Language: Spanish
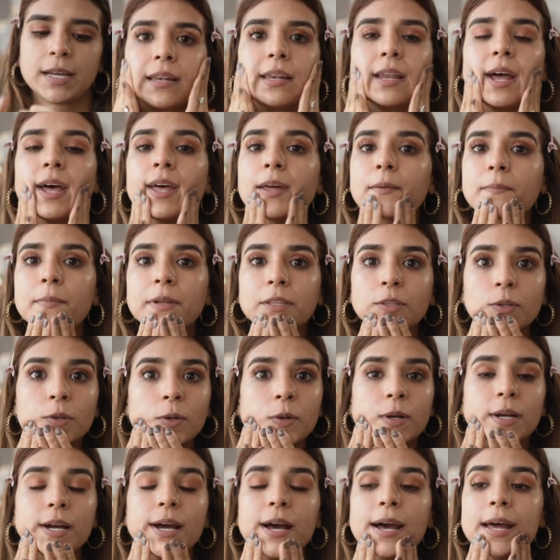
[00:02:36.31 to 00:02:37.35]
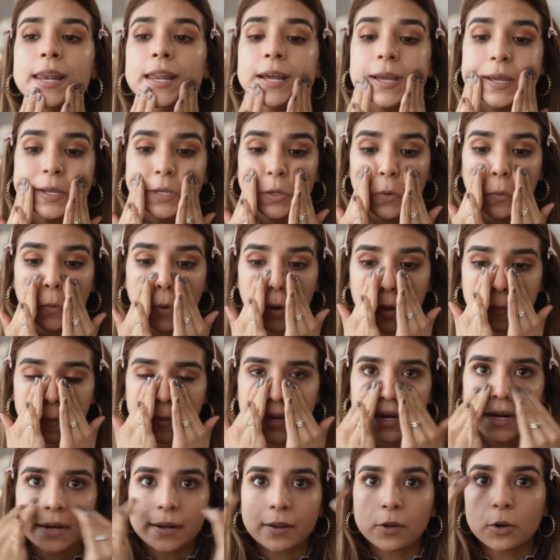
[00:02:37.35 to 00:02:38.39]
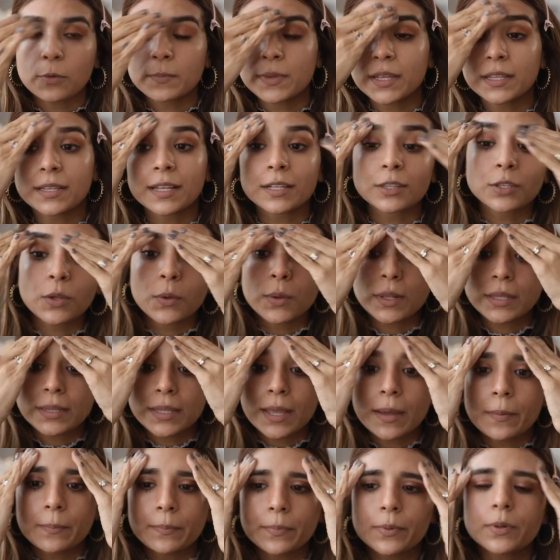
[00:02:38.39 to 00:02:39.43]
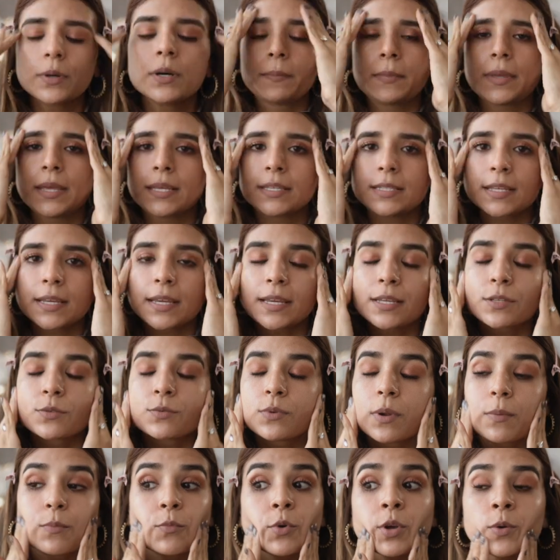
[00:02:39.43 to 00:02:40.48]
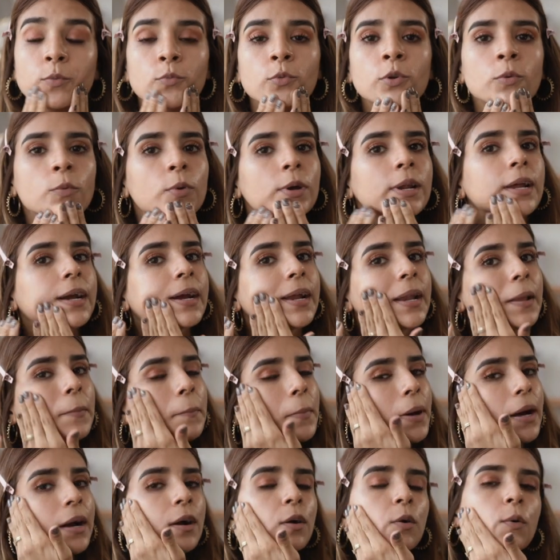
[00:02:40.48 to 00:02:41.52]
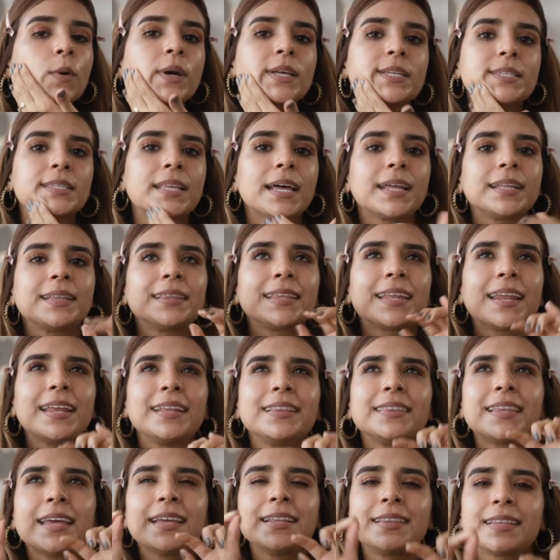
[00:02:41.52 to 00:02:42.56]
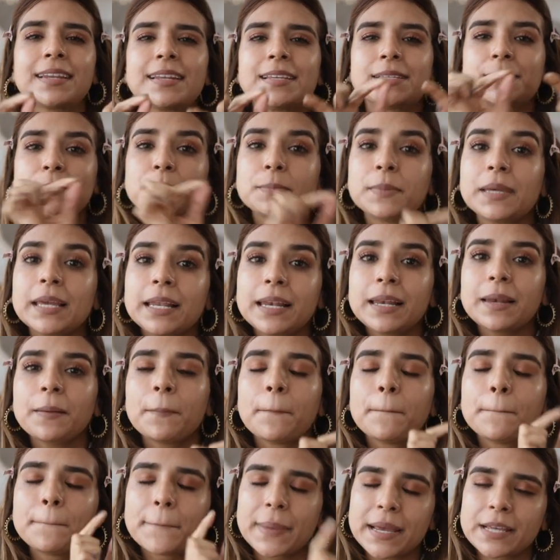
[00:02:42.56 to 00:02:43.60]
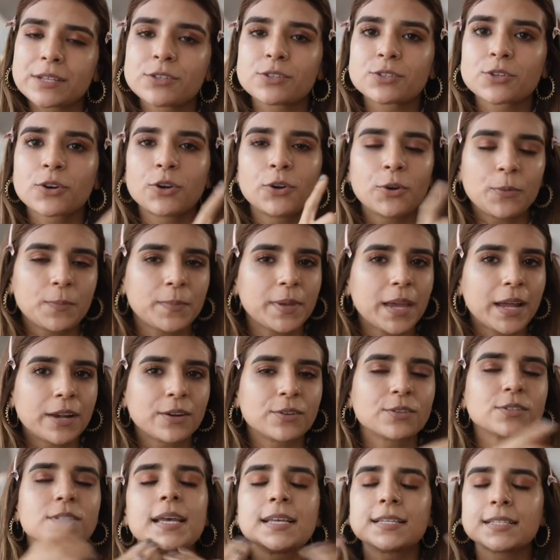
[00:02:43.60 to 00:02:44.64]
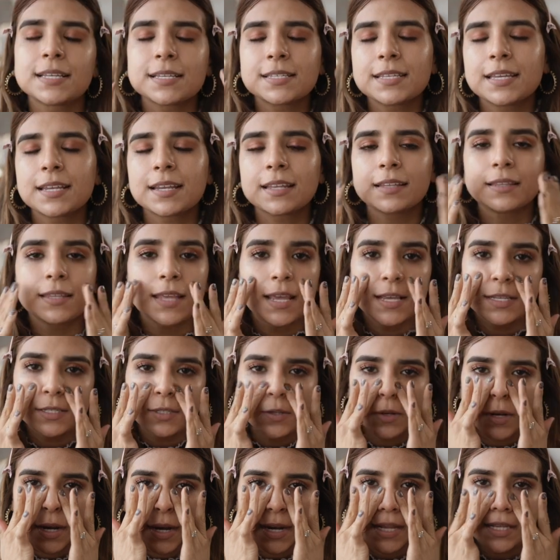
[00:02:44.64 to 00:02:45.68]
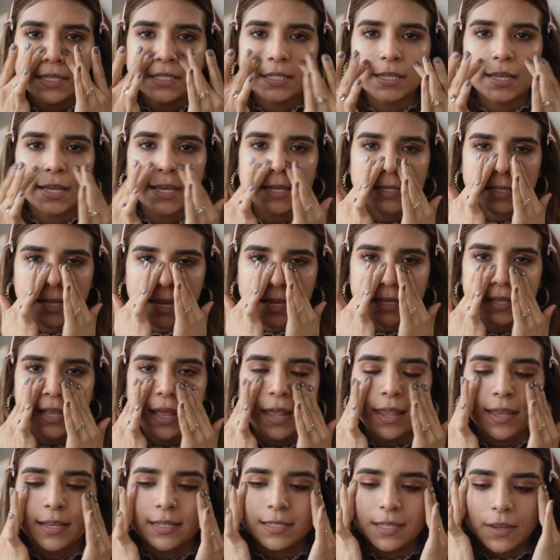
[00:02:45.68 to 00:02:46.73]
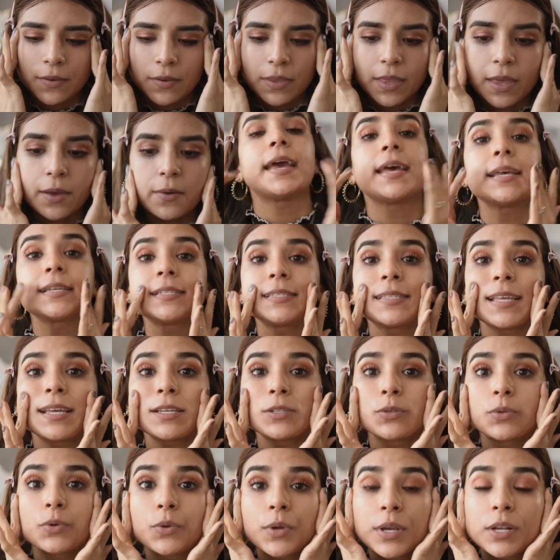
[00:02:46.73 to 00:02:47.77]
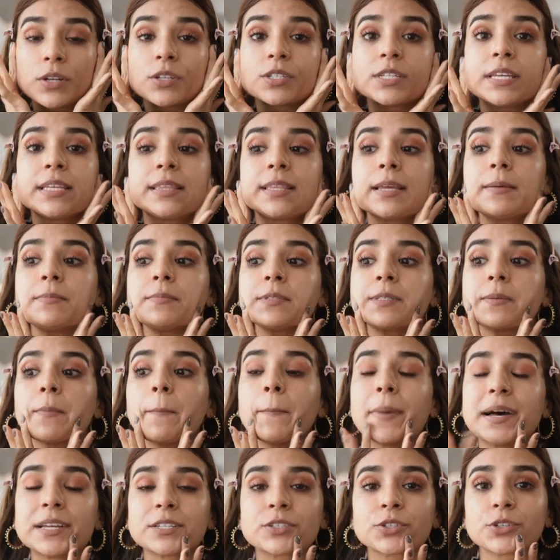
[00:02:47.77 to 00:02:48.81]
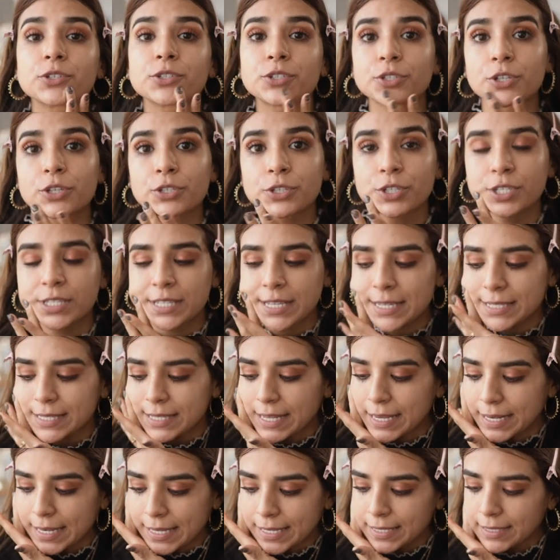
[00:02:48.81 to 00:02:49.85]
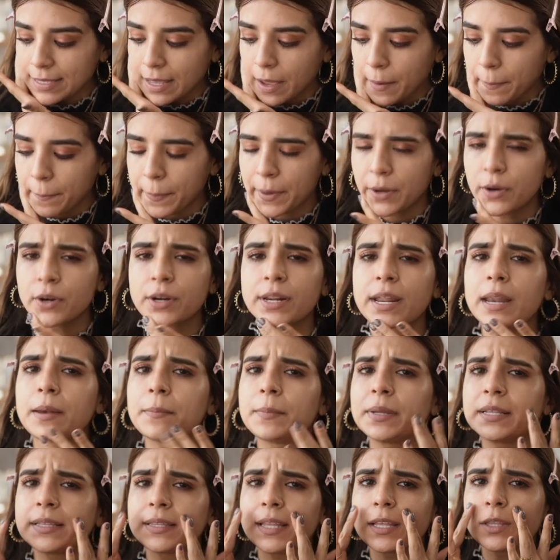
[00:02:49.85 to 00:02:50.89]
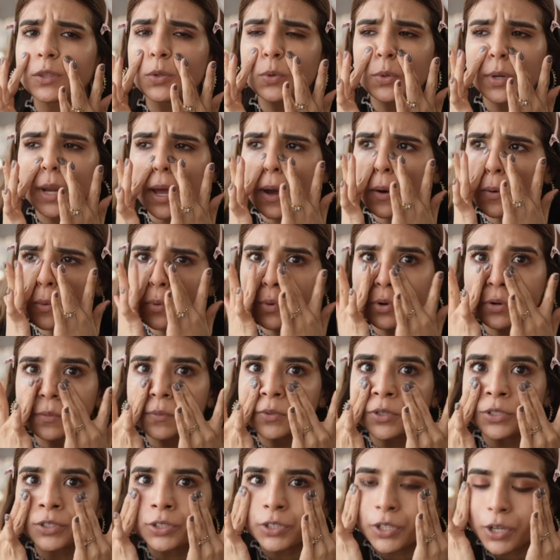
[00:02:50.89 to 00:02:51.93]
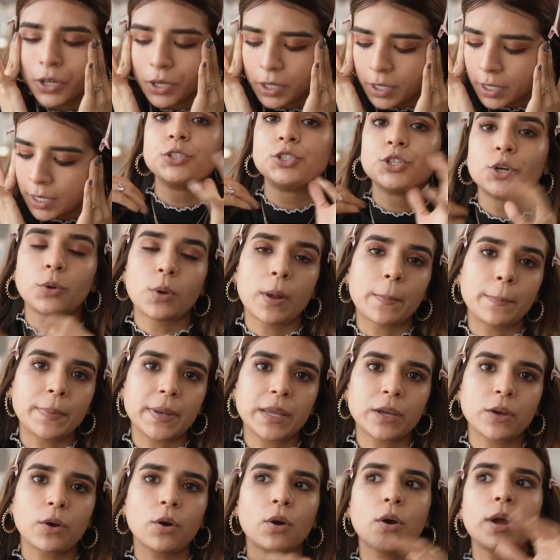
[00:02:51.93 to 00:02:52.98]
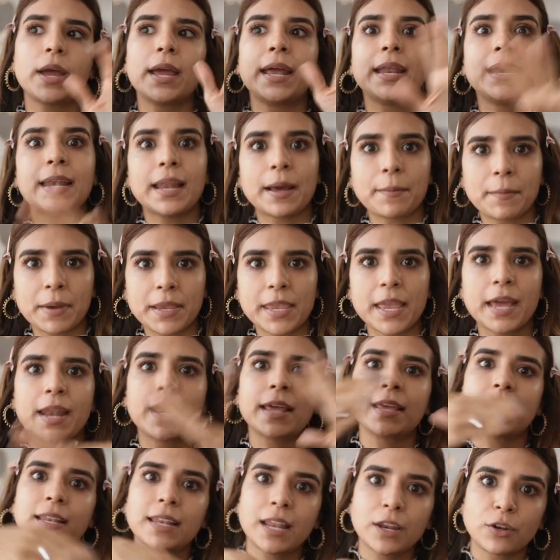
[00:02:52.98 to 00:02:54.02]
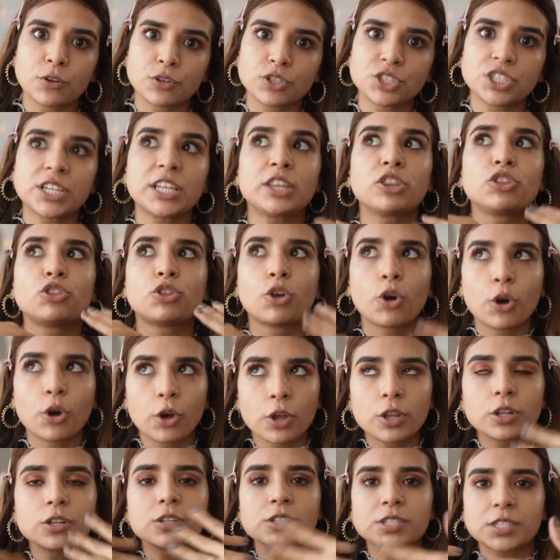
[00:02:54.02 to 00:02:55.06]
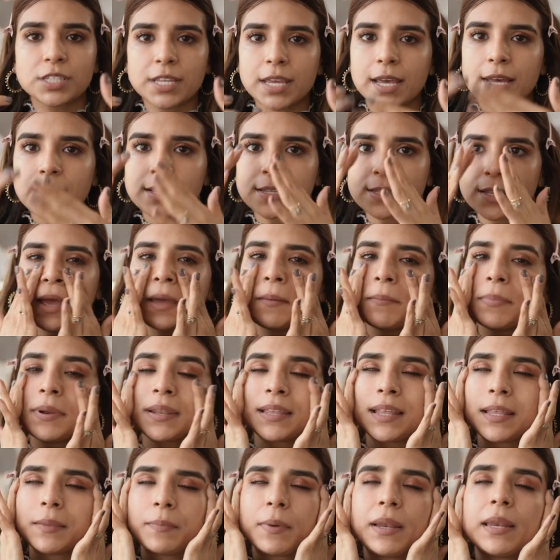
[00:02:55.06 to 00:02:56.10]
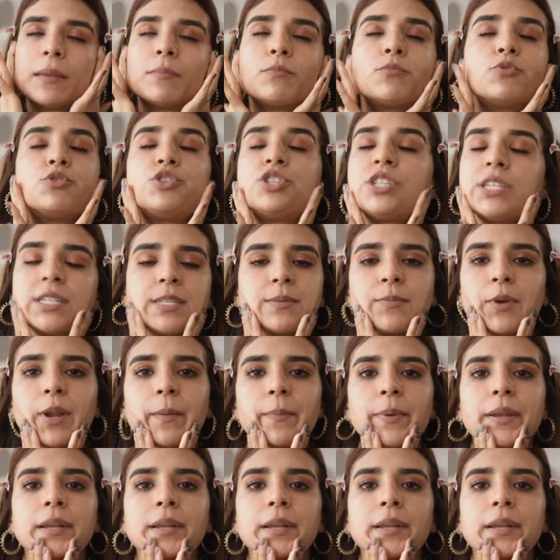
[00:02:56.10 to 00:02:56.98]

La dermatóloga a la que yo voy me la recomienda todo el tiempo. Me dice que es una muy muy buena crema. Cuesta 33 mil pesos colombianos, es decir, 10 dólares, que es la idea de este video. Este es uno de los ítems más costosos de esta lista, pero realmente dura un montón. Yo lo aplico en la mañana y en la noche, todos los días. En verdad vale muchísimo la